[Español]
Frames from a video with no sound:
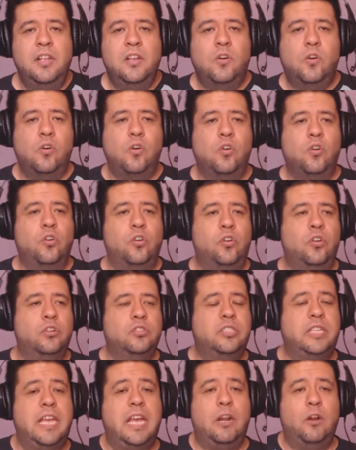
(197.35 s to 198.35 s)
O no
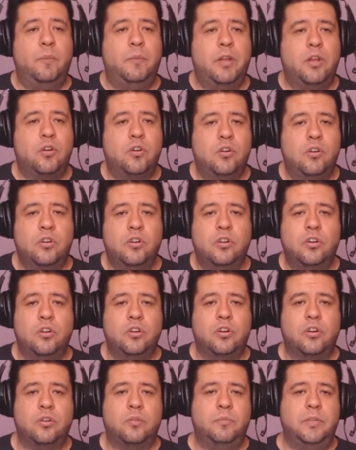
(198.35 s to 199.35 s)
sé, a lo
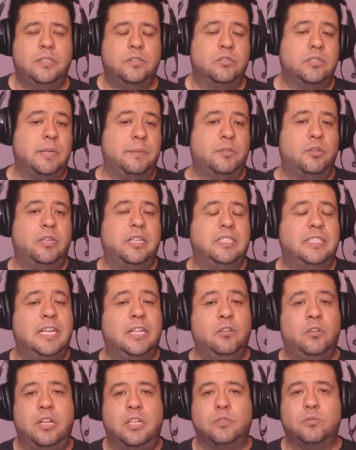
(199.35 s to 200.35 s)
mejor mis suscriptores
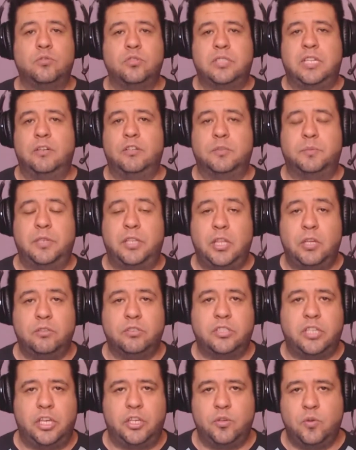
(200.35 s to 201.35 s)
ya no les gustan los
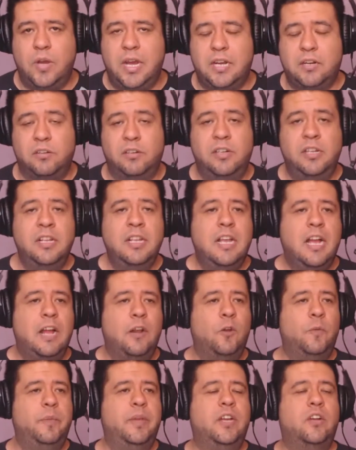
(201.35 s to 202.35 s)
videos que yo hago. A
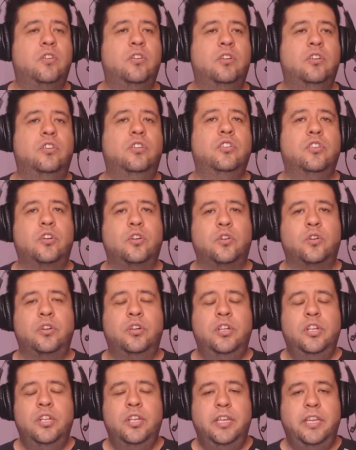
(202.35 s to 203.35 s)
lo mejor,
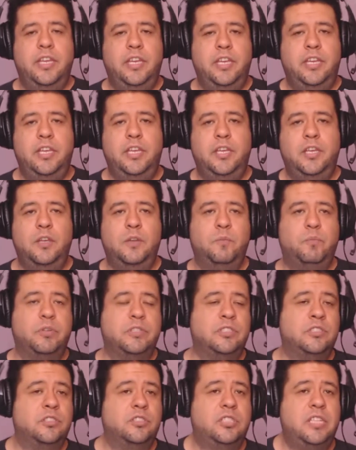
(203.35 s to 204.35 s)
eh,
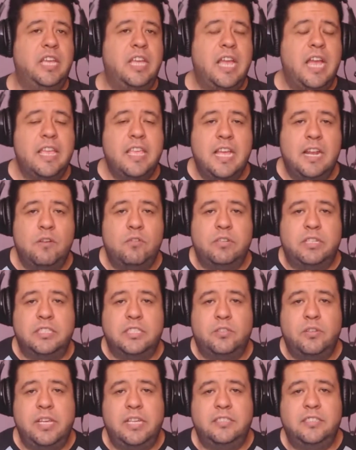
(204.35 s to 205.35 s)
pues no sé, hay algo que
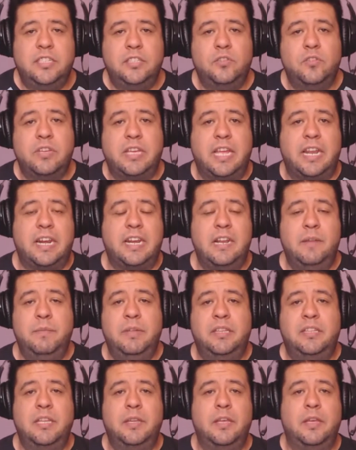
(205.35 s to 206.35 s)
estoy haciendo que
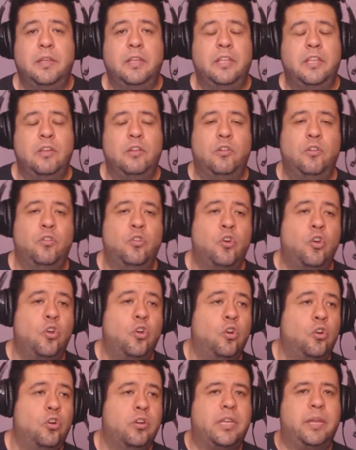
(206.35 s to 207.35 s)
realmente no
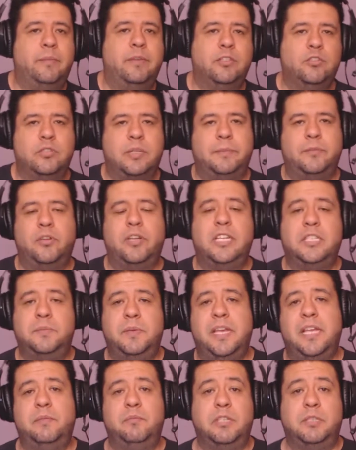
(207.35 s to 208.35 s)
logro que mis suscriptores
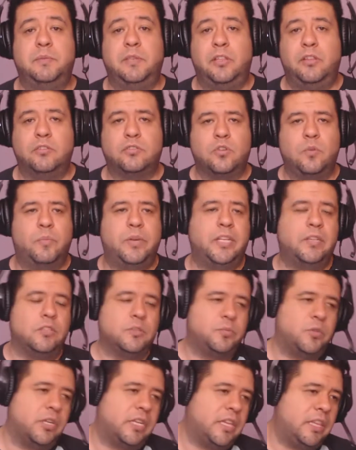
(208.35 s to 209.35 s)
vean mis videos
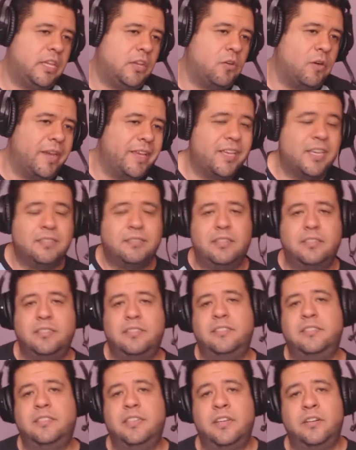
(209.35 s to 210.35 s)
completos. Porque digo, hay que ser
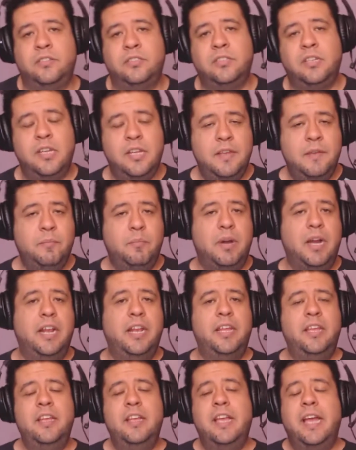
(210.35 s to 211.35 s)
sinceros,
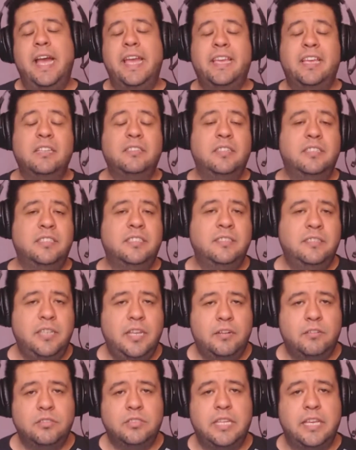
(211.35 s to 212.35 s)
¿vale? Hay que ser
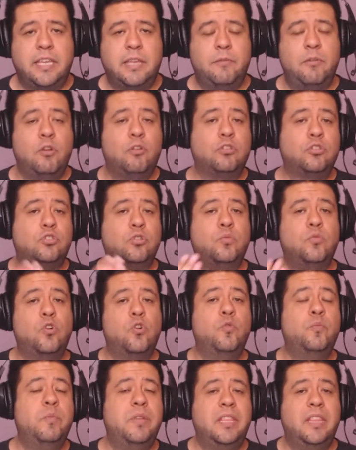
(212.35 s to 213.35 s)
sinceros de que luego
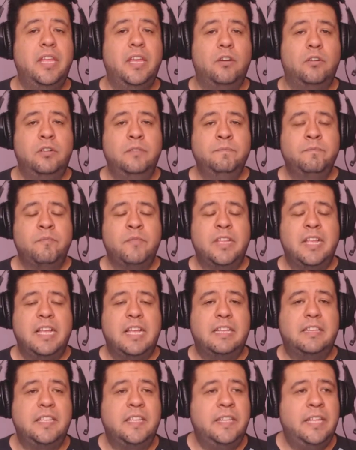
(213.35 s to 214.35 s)
subo un video
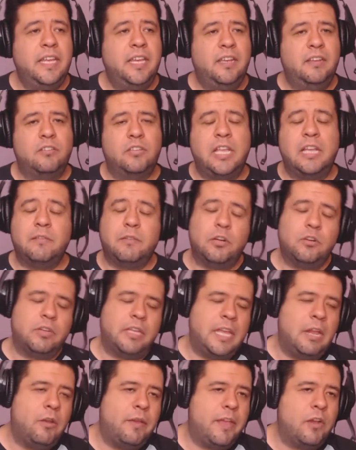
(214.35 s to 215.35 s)
tiene, ya creo
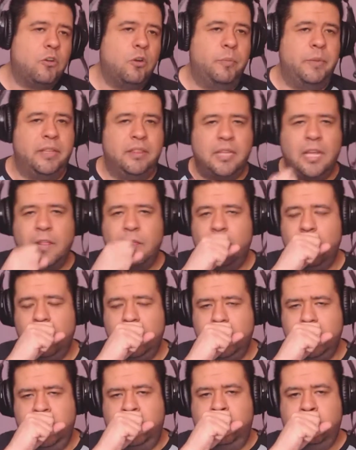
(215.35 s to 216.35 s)
que ya lo había comentado,